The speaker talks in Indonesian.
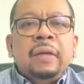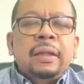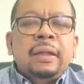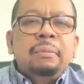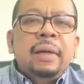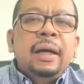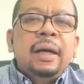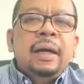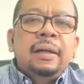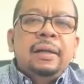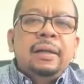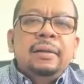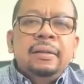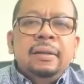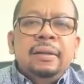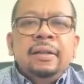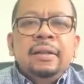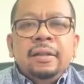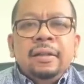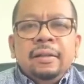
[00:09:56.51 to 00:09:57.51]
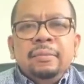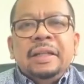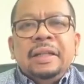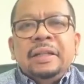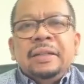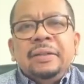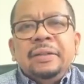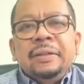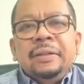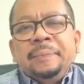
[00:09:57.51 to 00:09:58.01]
manfaat tambahan
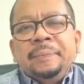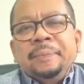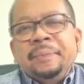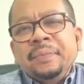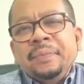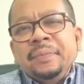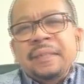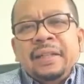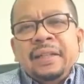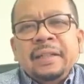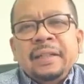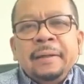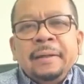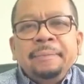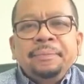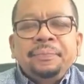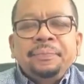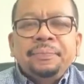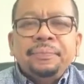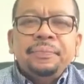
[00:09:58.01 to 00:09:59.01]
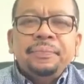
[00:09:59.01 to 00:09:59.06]
hmm, begitu baik gitu.